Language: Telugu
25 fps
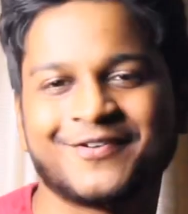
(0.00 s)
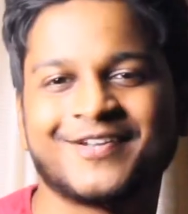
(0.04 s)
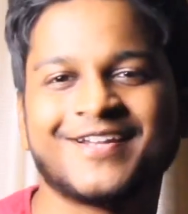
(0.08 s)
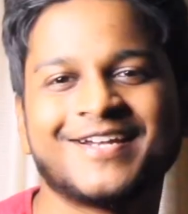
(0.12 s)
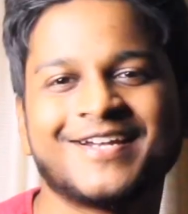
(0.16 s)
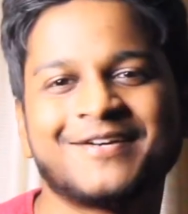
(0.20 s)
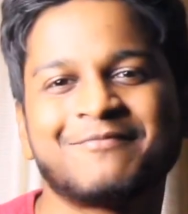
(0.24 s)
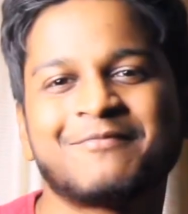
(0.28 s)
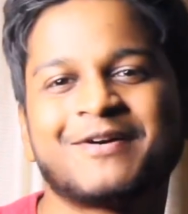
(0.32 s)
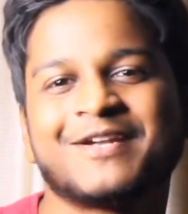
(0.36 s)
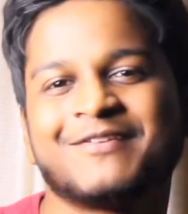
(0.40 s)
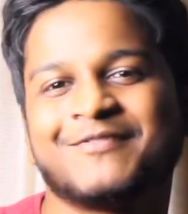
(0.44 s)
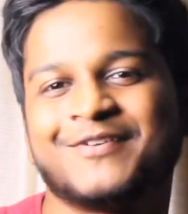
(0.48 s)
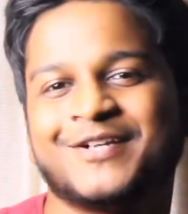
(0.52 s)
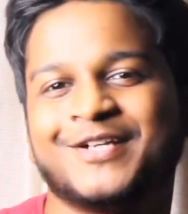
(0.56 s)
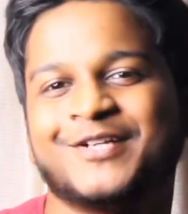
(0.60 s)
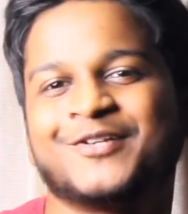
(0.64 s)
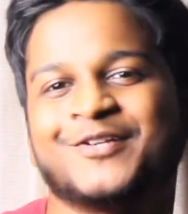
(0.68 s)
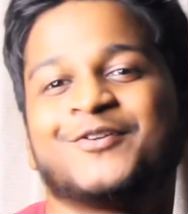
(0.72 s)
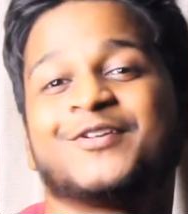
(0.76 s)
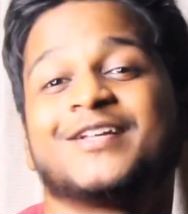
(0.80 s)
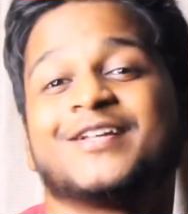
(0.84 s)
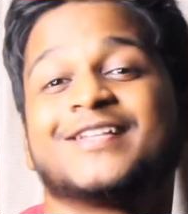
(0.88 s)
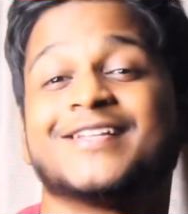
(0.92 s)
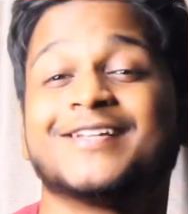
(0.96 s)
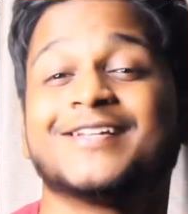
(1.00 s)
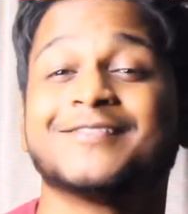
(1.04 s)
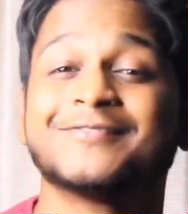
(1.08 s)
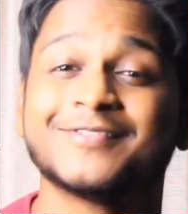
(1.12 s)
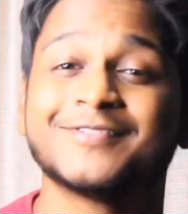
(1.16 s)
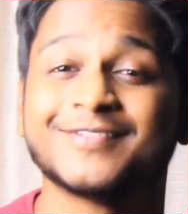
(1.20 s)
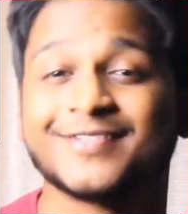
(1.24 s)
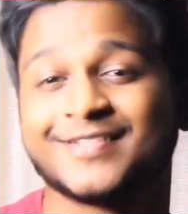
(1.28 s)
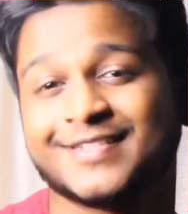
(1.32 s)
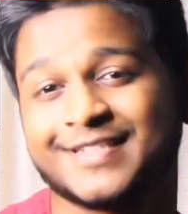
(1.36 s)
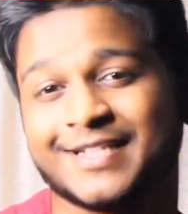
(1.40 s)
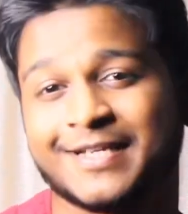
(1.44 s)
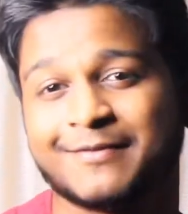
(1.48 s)
ఎవరైనా మన వీడియోని
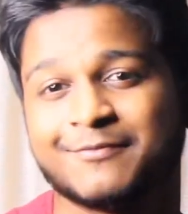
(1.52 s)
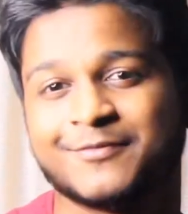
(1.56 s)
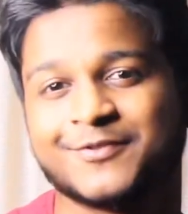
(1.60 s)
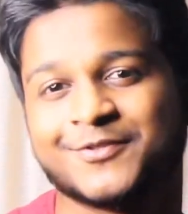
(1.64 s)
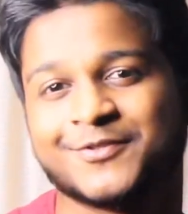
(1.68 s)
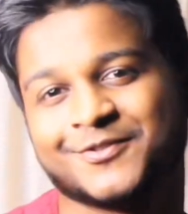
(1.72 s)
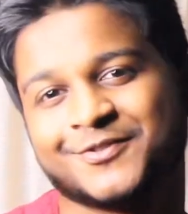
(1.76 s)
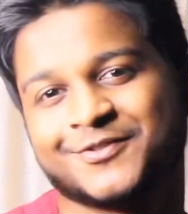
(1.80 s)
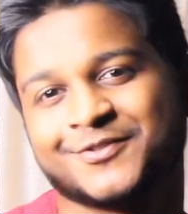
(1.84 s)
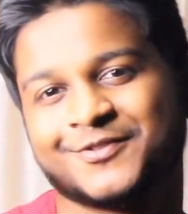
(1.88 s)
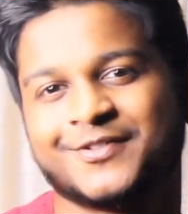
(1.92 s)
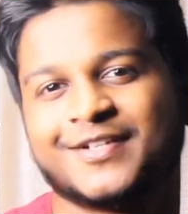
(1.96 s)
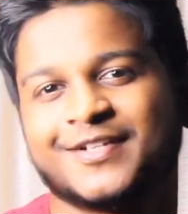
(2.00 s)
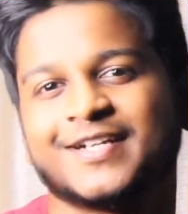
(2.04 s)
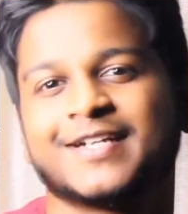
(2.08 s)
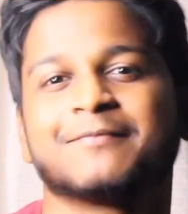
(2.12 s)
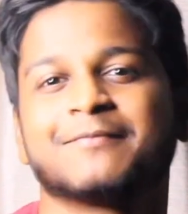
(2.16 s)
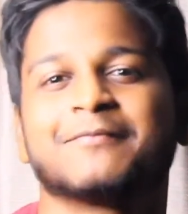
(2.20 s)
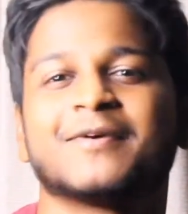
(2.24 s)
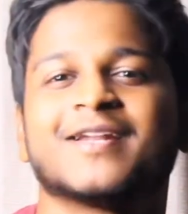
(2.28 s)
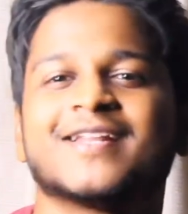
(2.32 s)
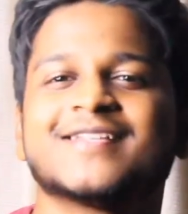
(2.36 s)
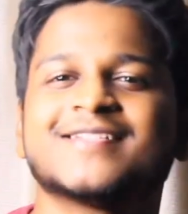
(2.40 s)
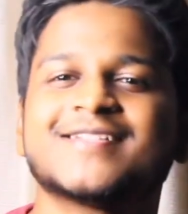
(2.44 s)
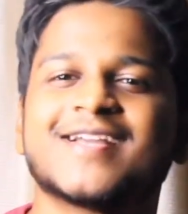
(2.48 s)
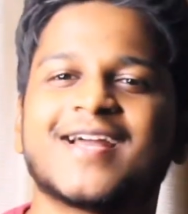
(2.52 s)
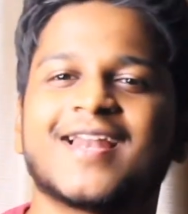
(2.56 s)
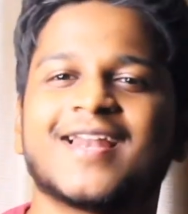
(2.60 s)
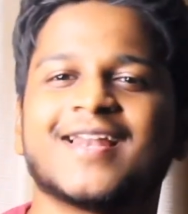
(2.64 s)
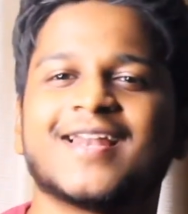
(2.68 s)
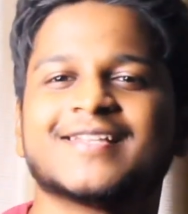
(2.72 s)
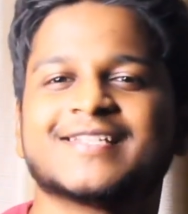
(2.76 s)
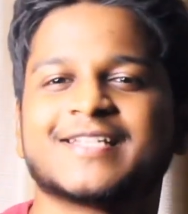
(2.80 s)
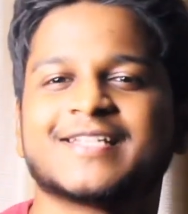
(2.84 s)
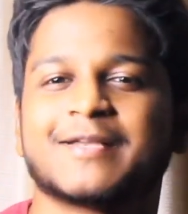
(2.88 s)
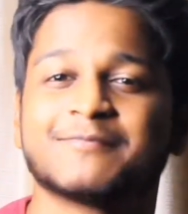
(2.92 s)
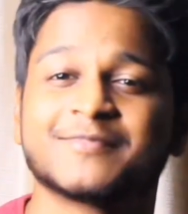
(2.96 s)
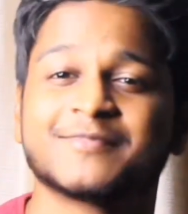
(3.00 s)
ఇదే ఫస్ట్ టైం చూస్తుంటే మన
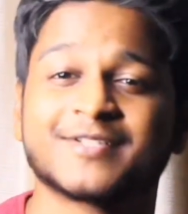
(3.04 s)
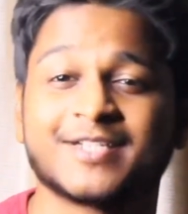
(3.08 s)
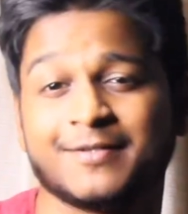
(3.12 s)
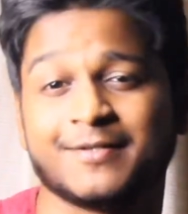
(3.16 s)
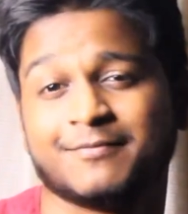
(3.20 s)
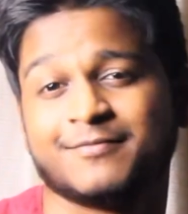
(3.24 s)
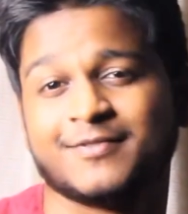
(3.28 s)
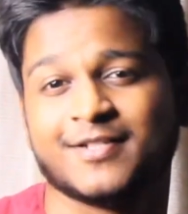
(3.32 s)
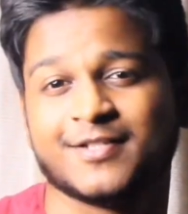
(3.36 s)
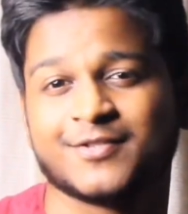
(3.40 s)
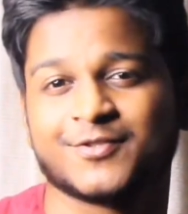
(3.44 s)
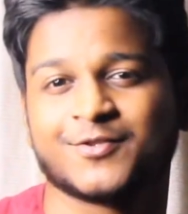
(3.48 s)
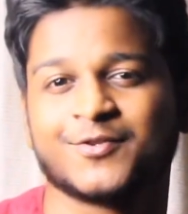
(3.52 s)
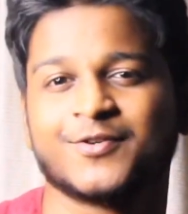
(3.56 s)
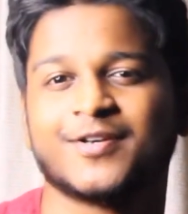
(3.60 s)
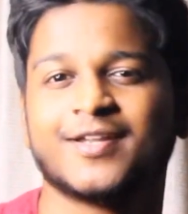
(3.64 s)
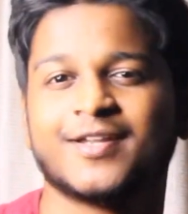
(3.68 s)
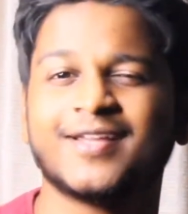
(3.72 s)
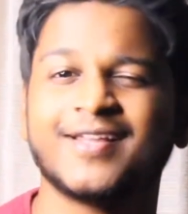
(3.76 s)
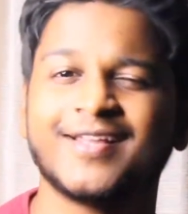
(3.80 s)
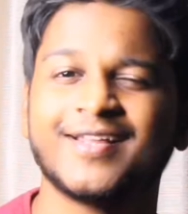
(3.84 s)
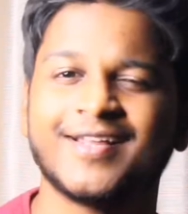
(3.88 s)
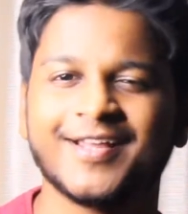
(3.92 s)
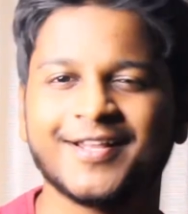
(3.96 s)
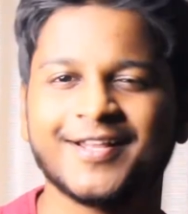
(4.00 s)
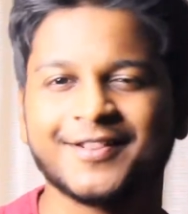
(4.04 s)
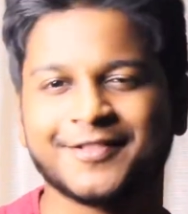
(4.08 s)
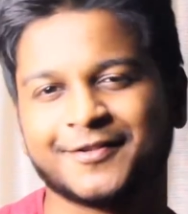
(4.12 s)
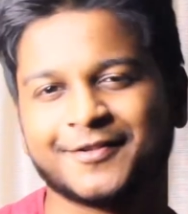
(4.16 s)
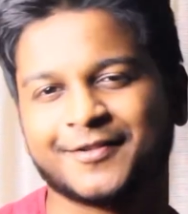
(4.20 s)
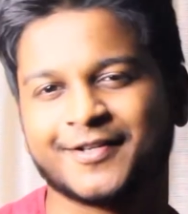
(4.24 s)
ఛానల్ని సబ్స్క్రైబ్ చేసుకొని